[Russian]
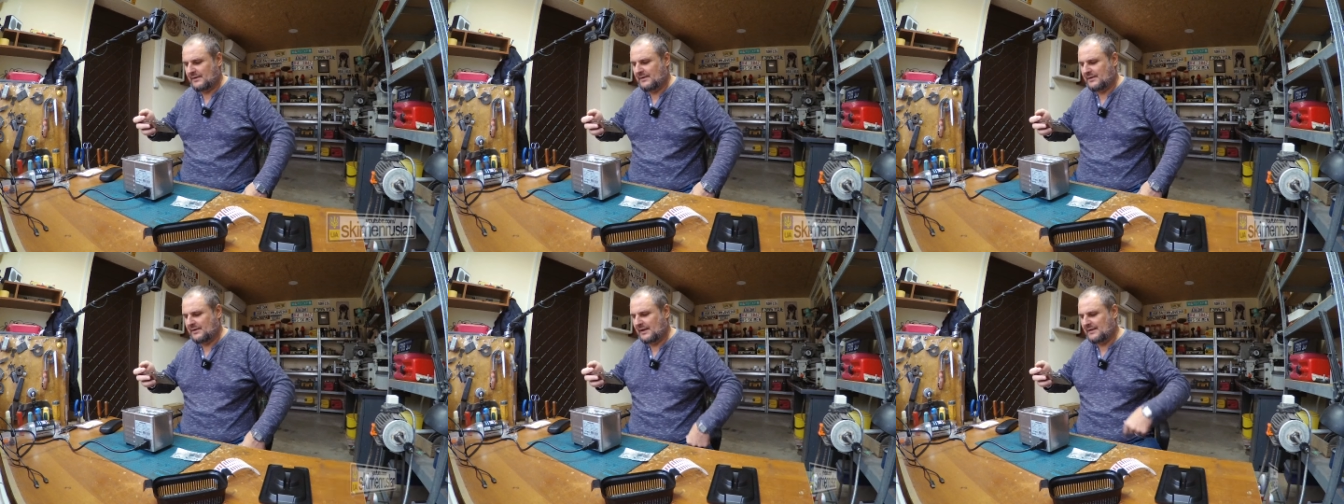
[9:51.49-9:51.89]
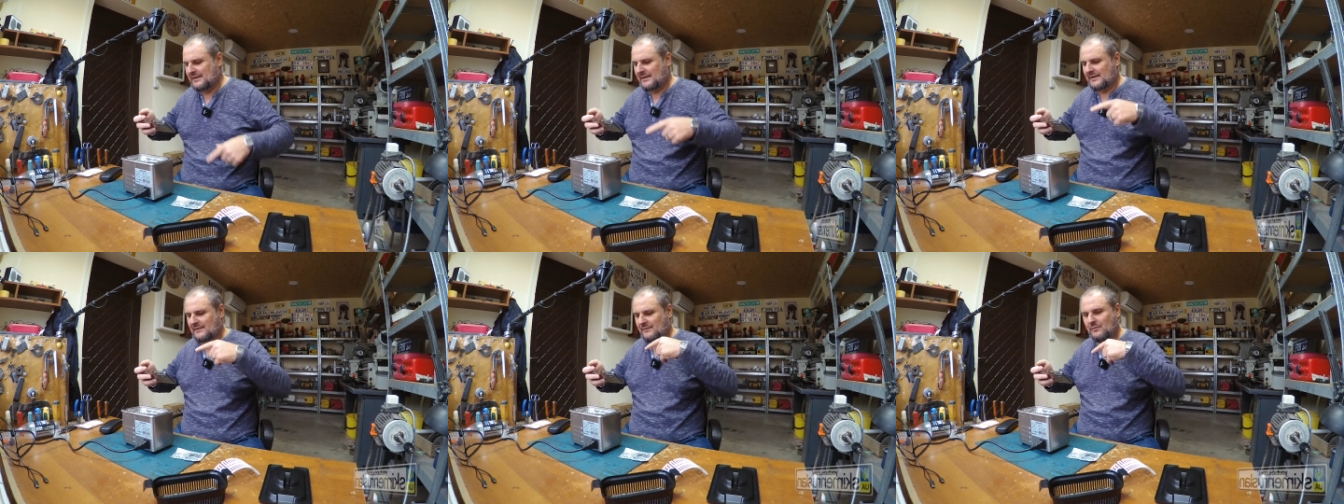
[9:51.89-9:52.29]
сейчас
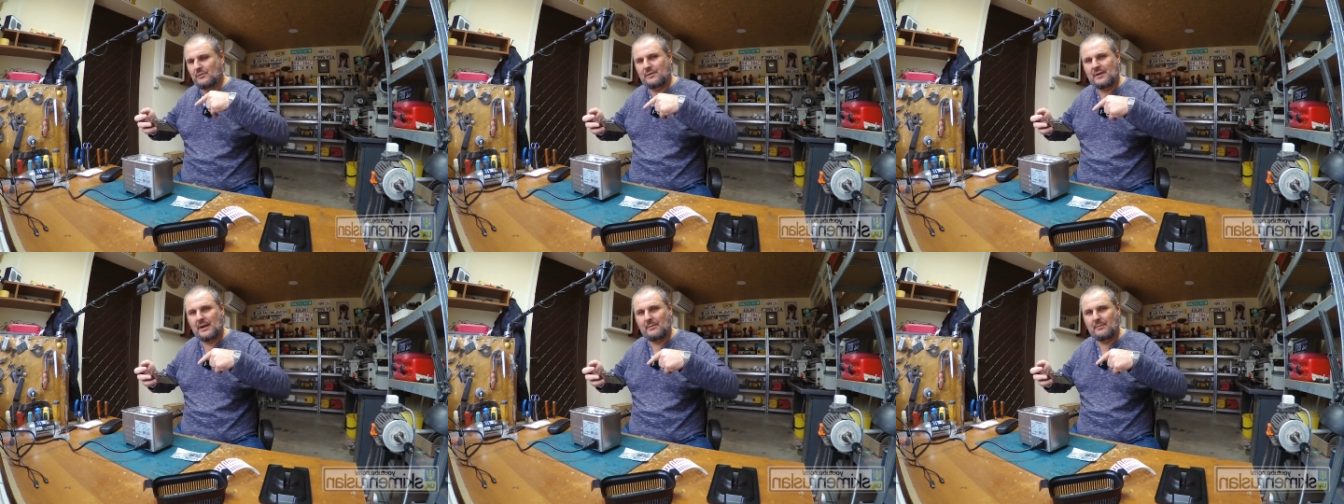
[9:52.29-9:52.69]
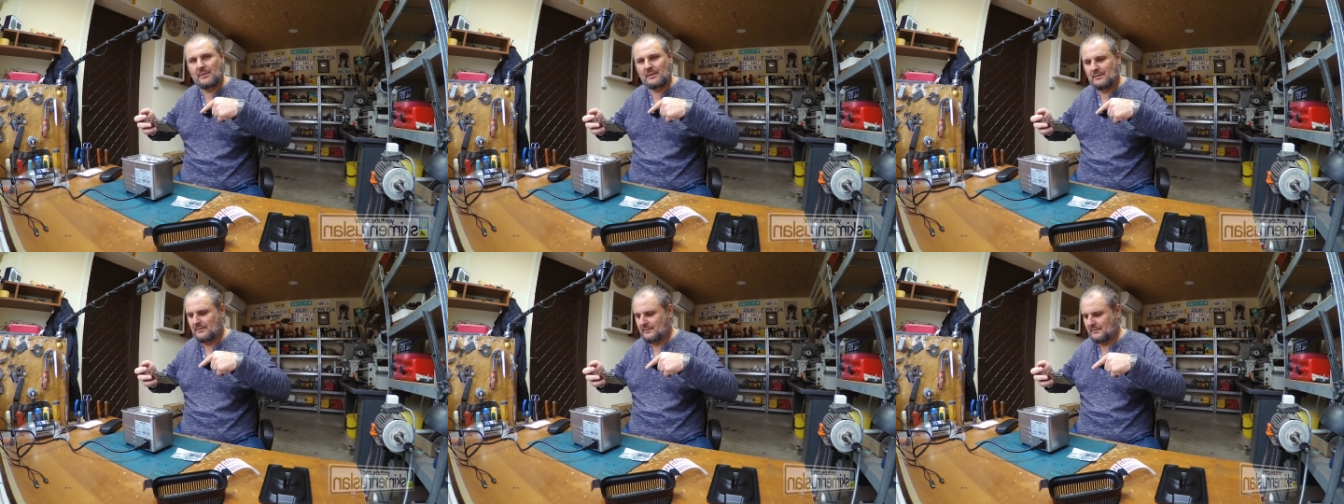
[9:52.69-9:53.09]
я звук дам
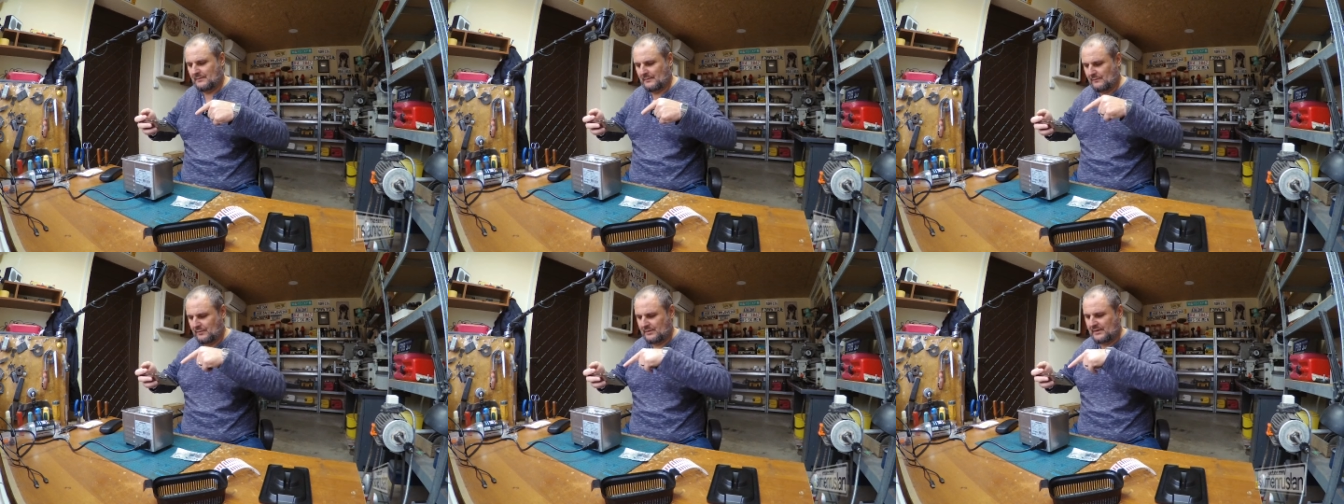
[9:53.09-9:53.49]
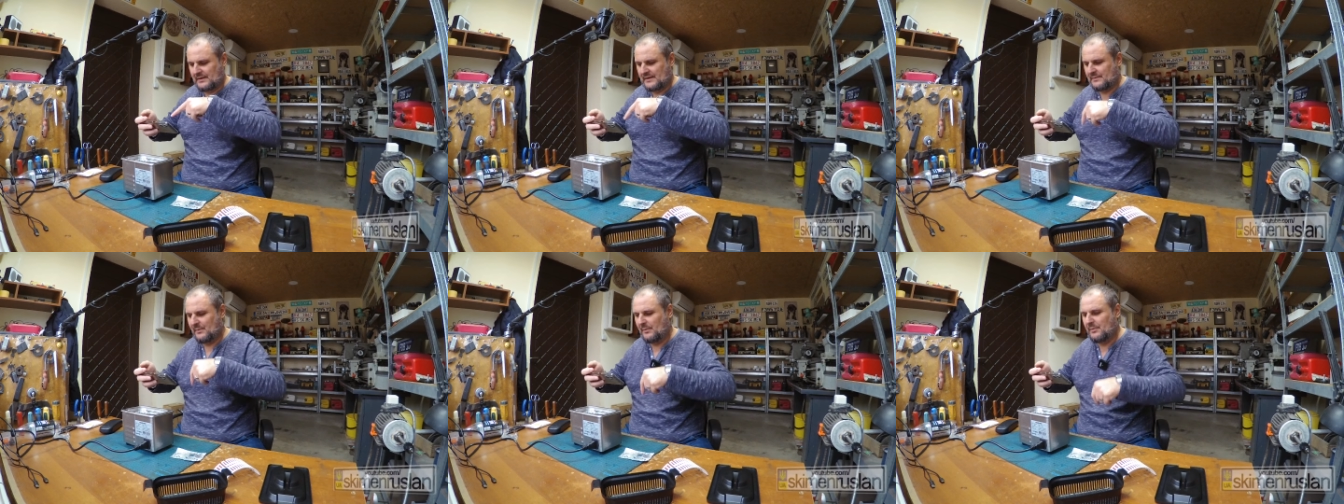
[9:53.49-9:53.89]
вот
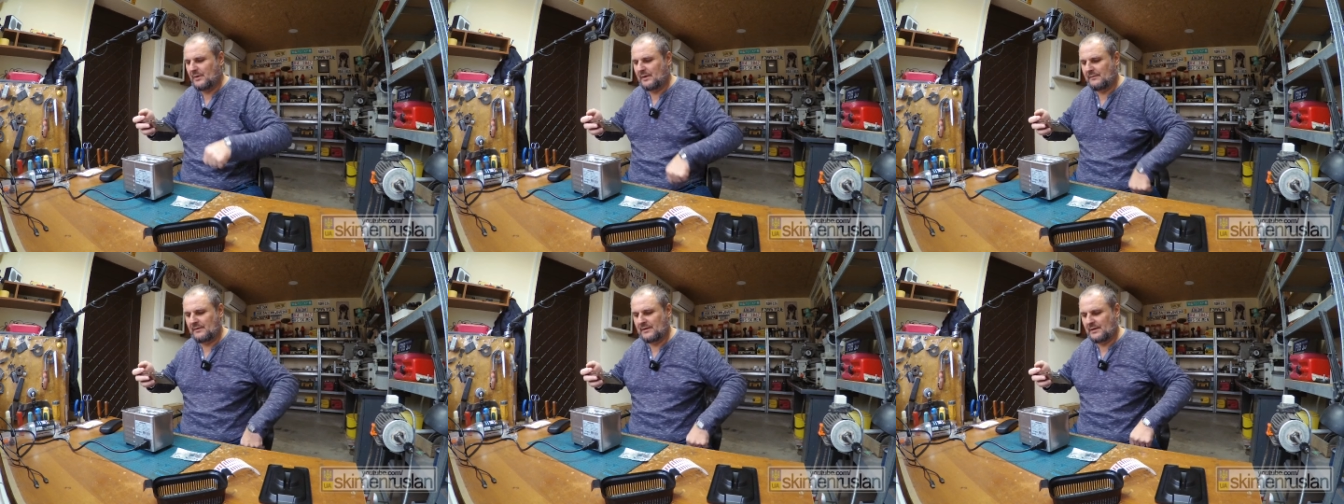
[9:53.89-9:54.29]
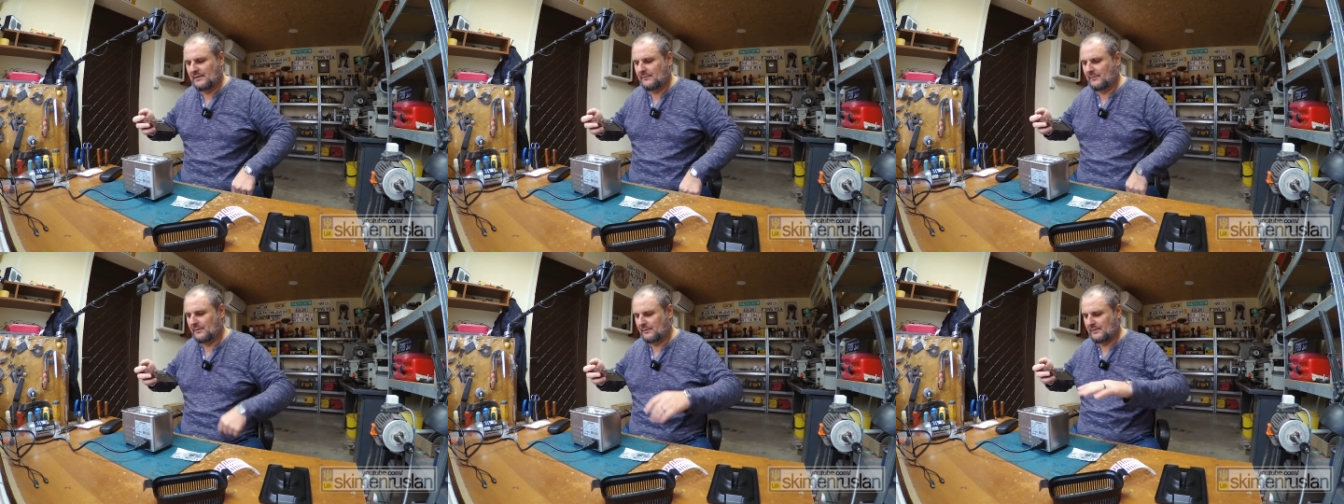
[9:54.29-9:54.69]
с мобильного
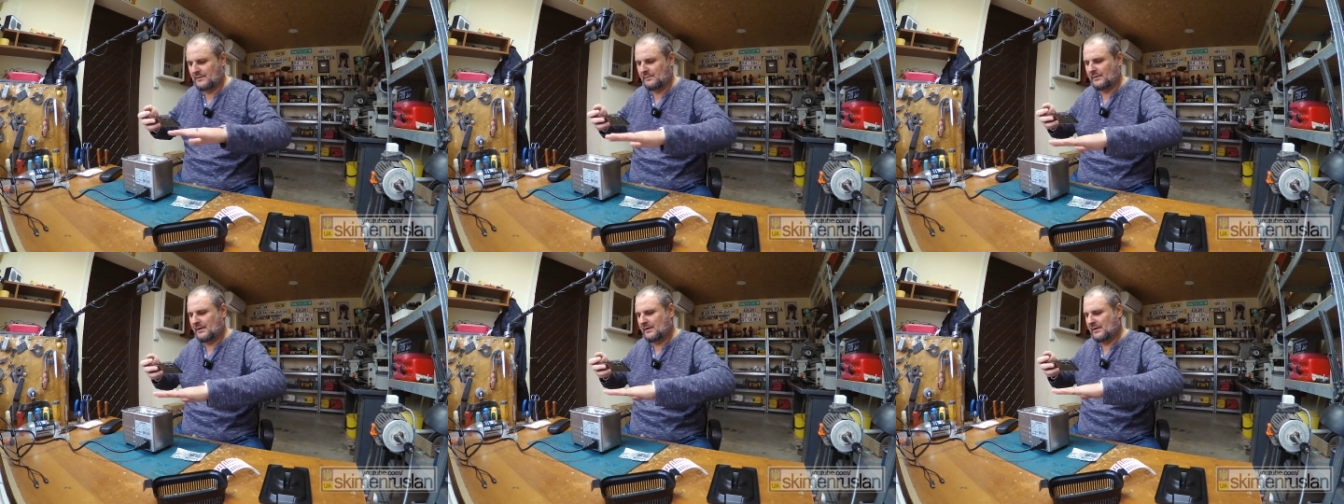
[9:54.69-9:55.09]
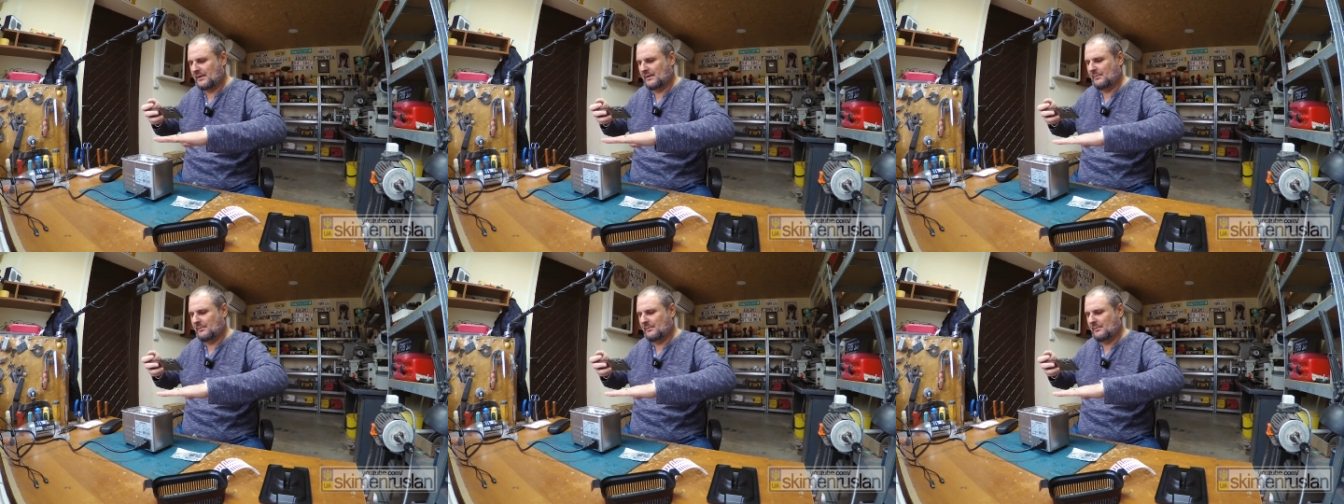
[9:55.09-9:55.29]
телефона. Вот смотрите, это